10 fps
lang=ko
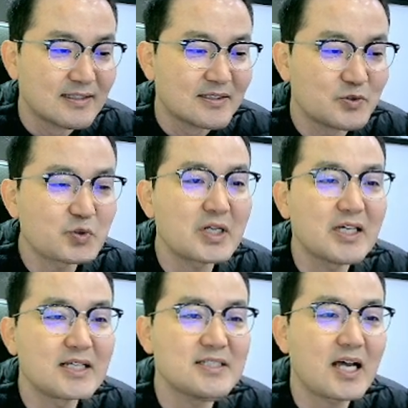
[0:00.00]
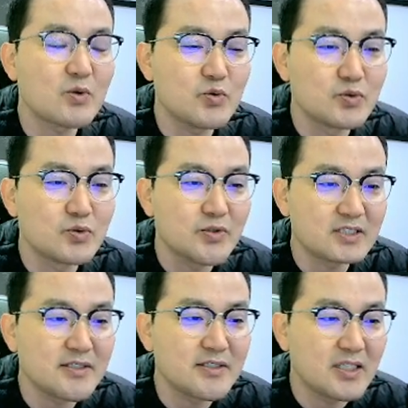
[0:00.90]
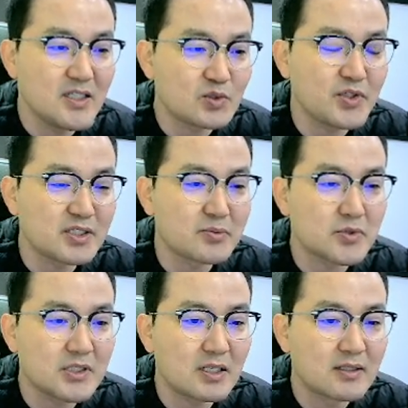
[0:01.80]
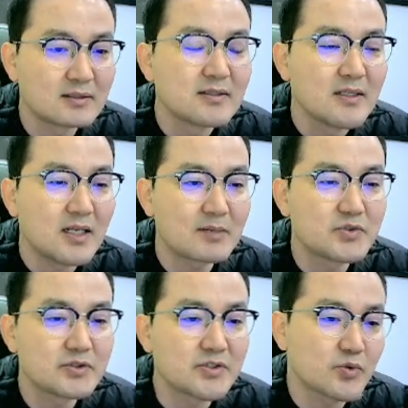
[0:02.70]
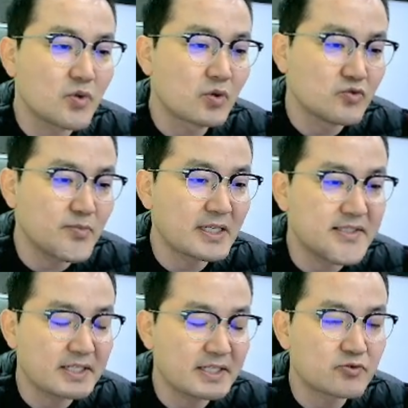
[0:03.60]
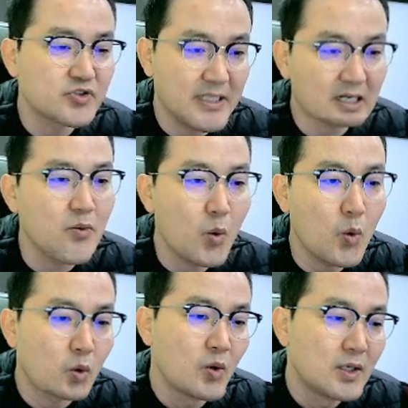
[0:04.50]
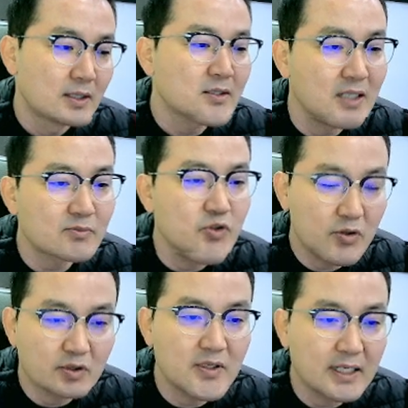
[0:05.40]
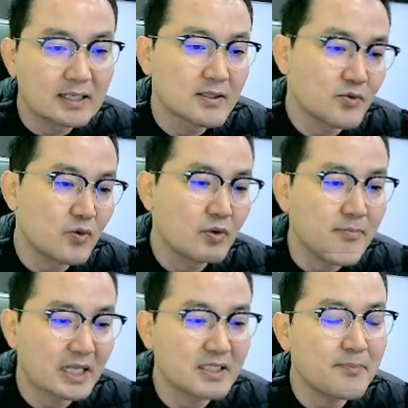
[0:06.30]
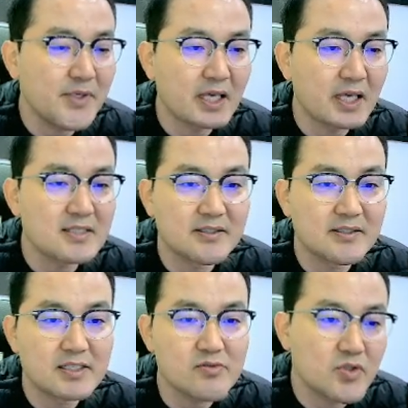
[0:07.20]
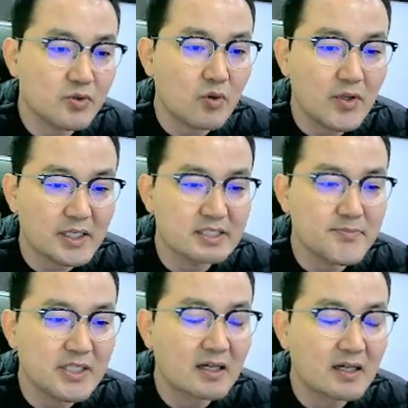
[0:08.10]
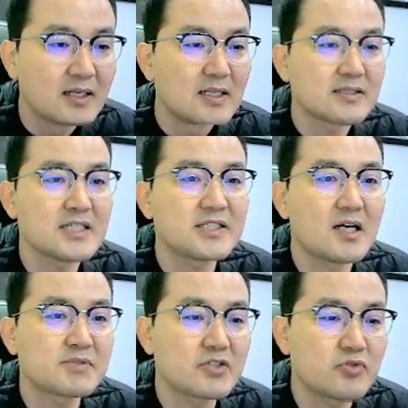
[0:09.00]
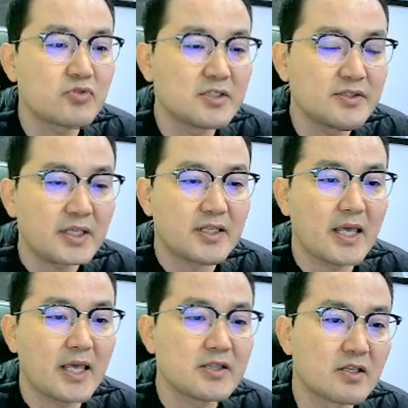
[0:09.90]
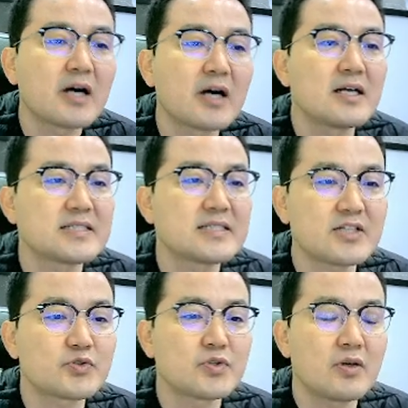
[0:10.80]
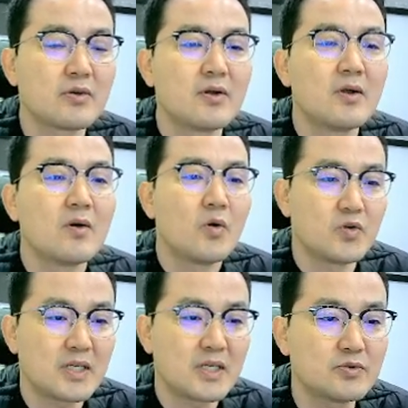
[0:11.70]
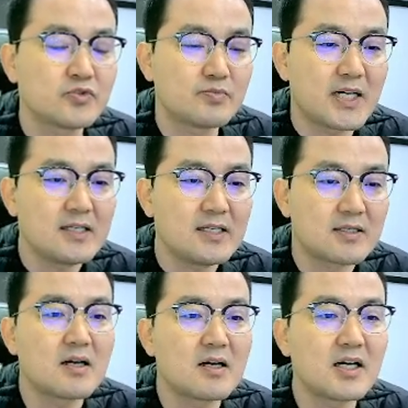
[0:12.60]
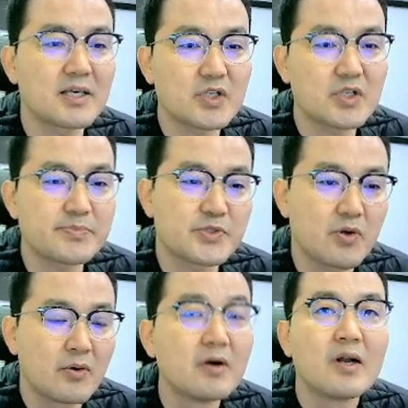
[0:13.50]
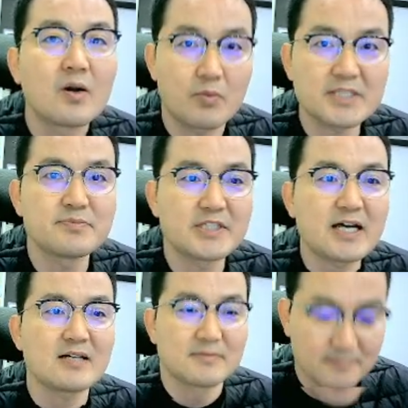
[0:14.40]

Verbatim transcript: 유일하게 이제 하루 쉬는 날이 일요일이다 보니까 아무튼 저도 주말 재충전 잘하고 다음 주 월요일 날 또 반갑게 인사드릴 수 있도록 하겠습니다. 날씨가 갑자기 추워졌는데 개인 건강 관리 잘 하시고요. 오늘 하루 주말 건강하게 보내십시오. 고맙습니다.